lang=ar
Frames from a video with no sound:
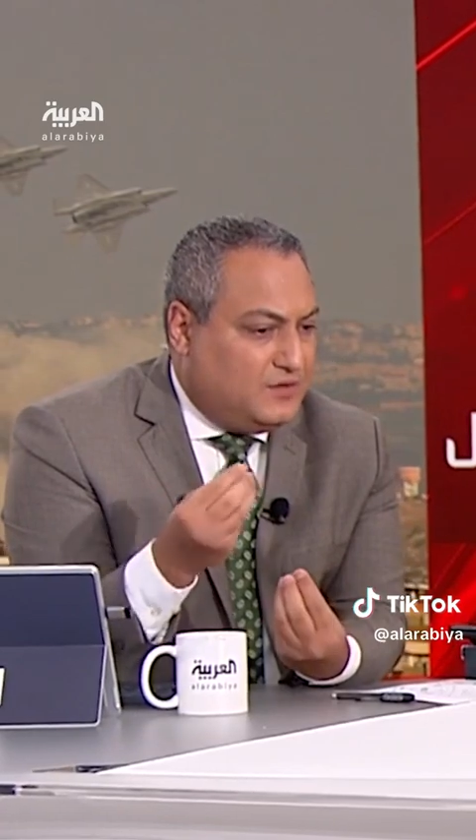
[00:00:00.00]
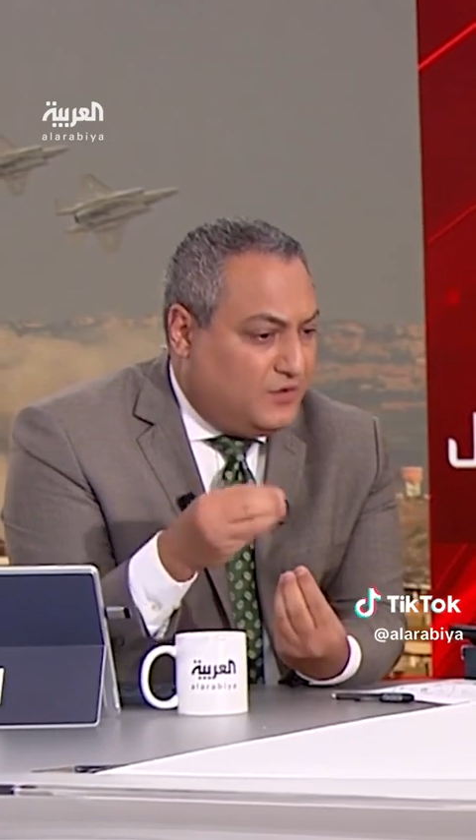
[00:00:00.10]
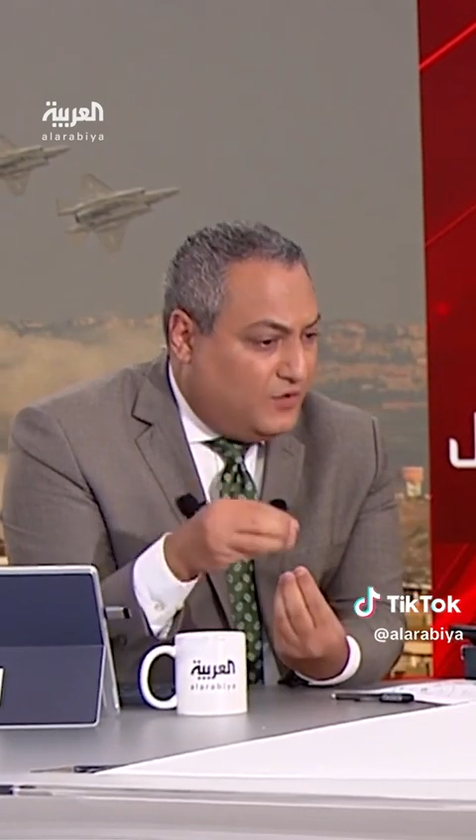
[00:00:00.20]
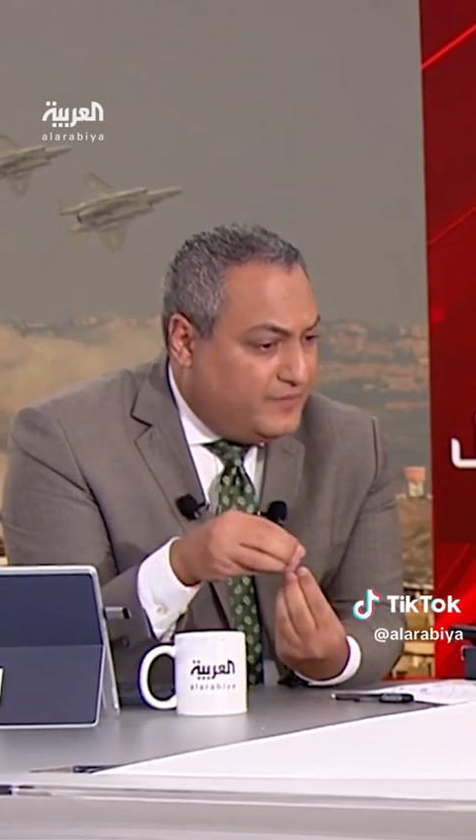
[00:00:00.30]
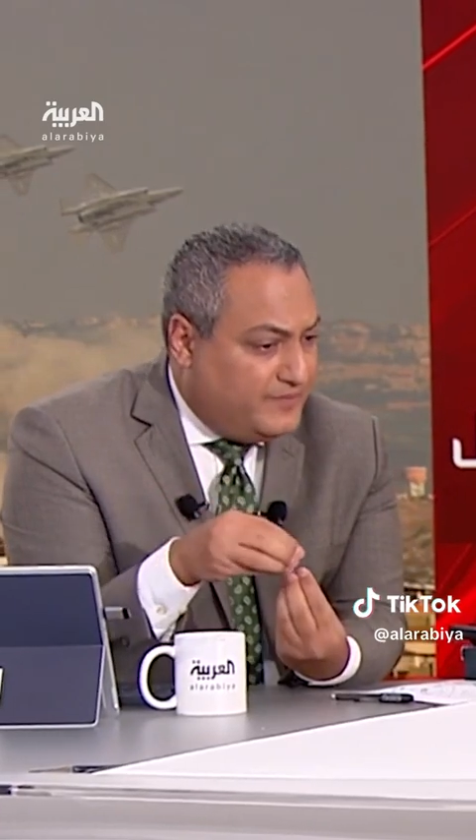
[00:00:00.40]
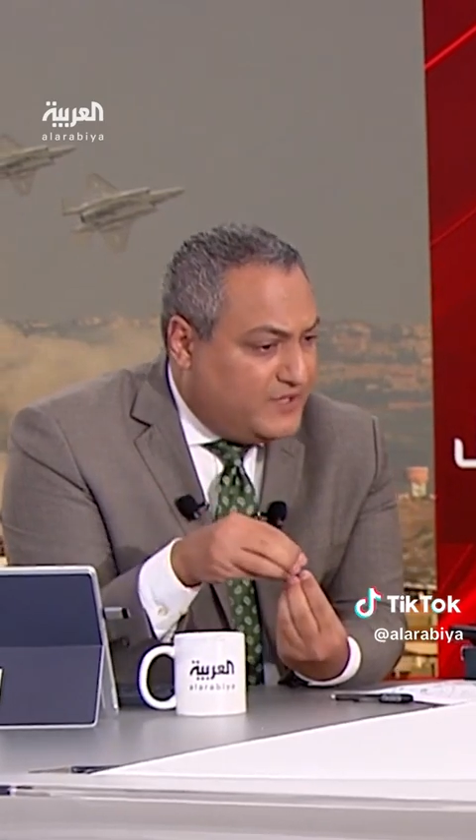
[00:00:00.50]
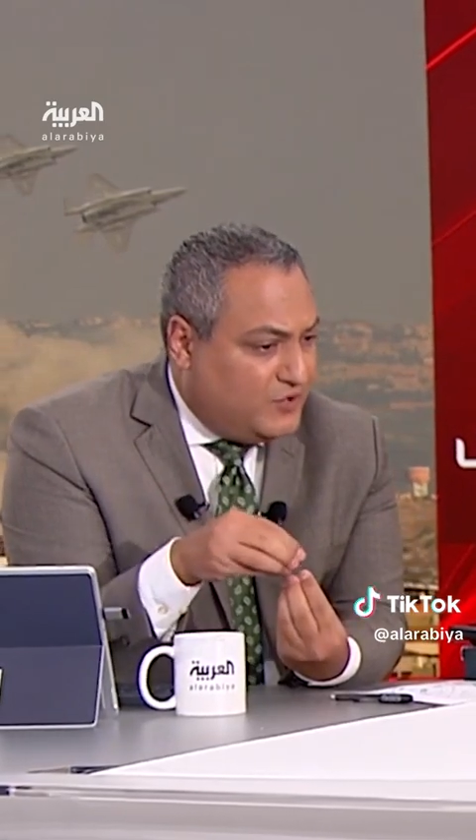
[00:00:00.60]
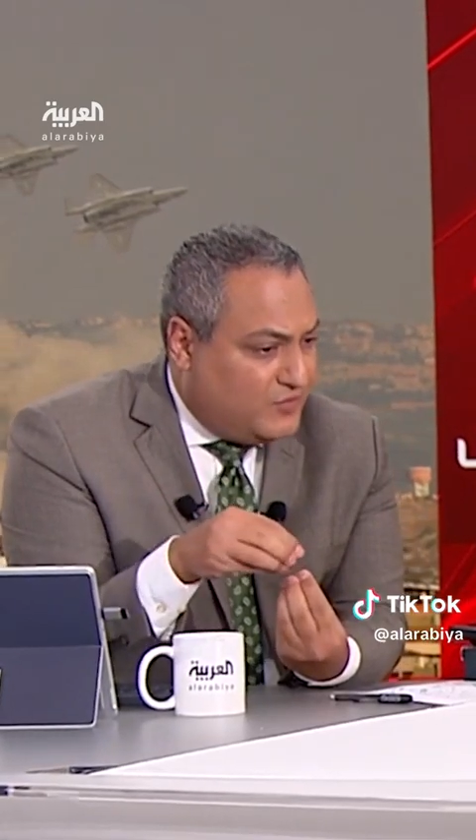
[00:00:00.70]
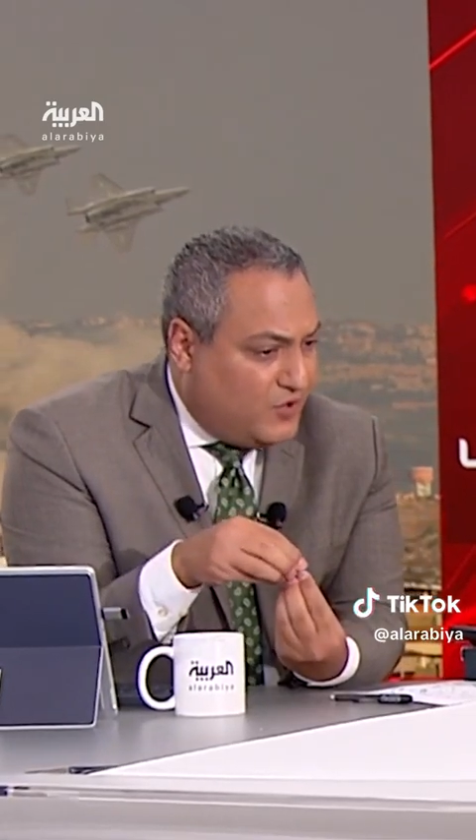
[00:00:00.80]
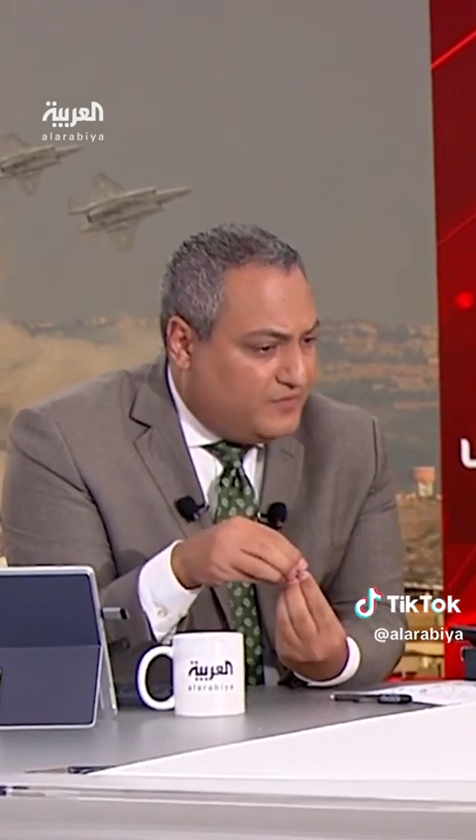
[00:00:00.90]
هم
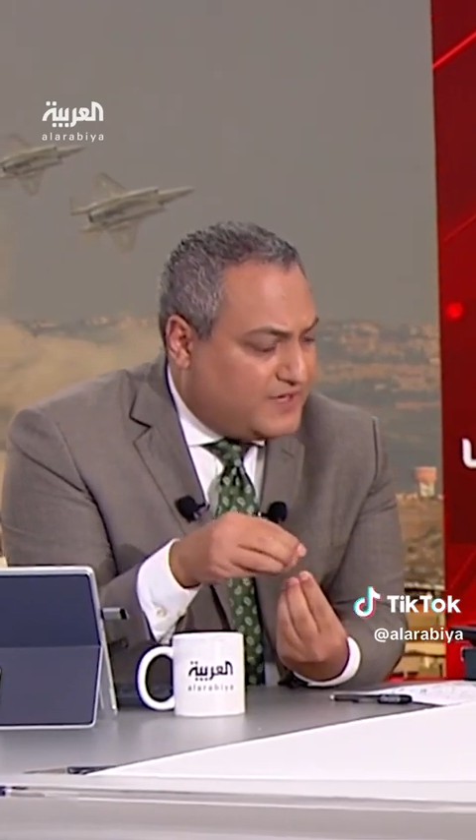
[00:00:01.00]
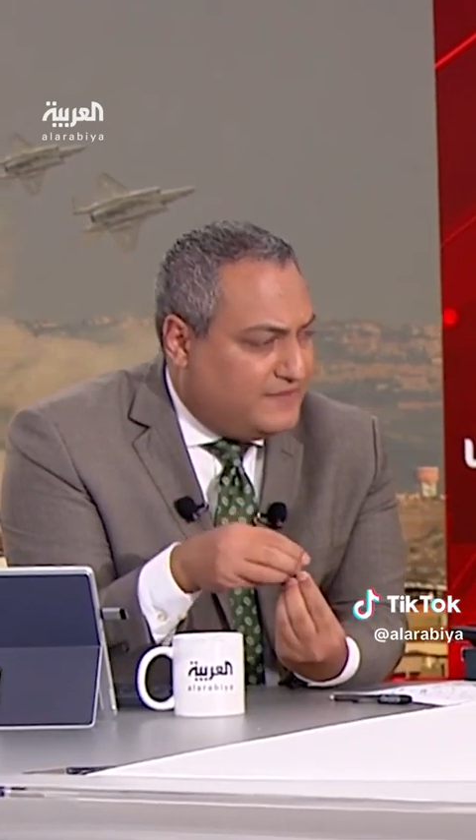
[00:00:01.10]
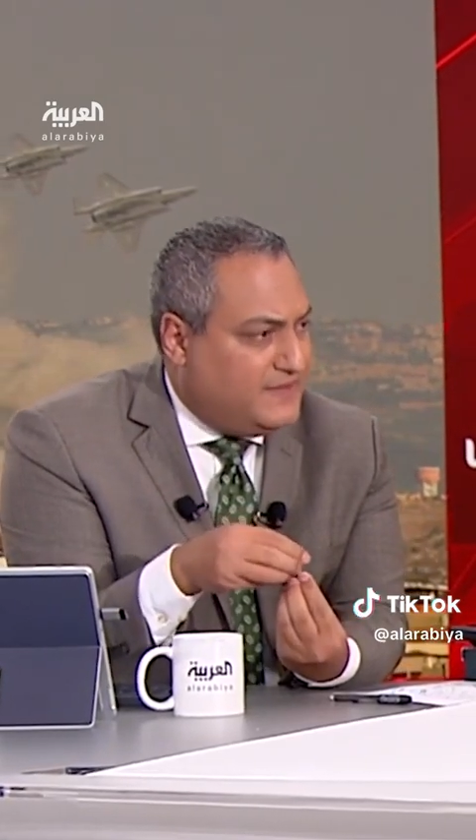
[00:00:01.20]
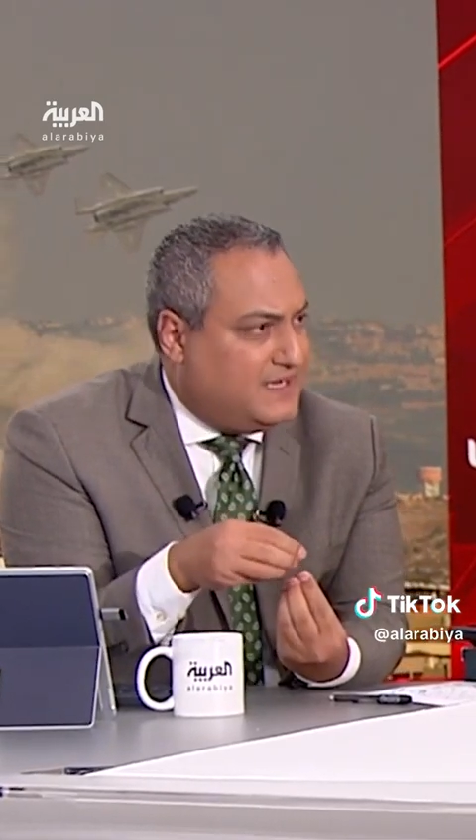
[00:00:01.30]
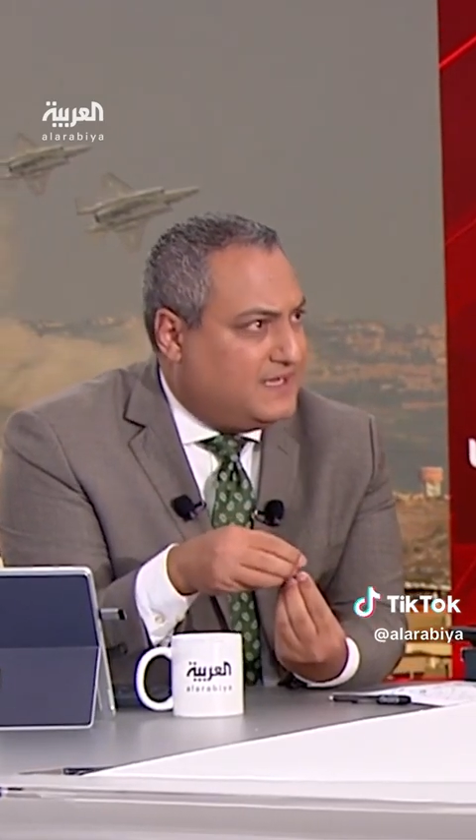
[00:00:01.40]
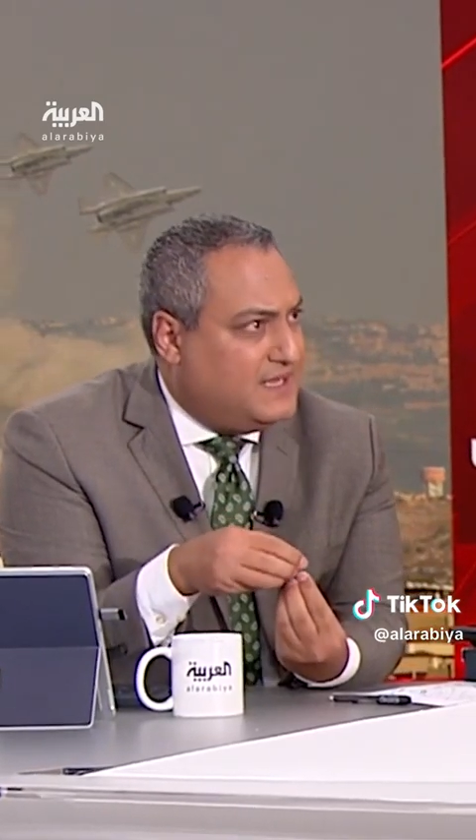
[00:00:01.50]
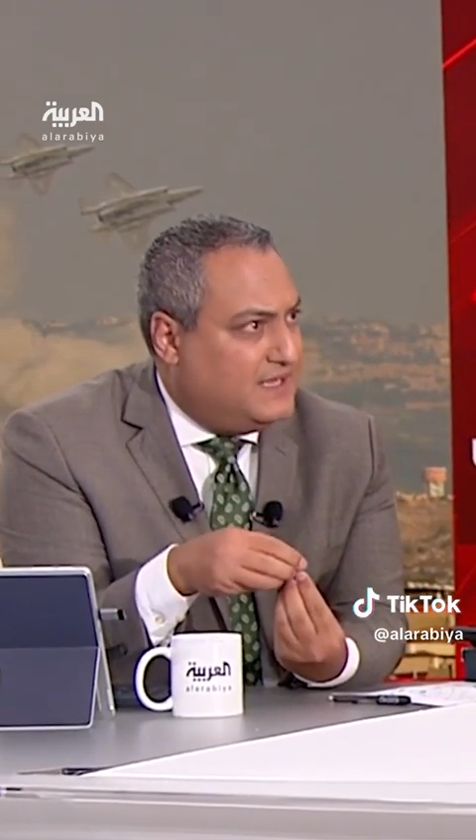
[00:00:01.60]
منهم هم قبل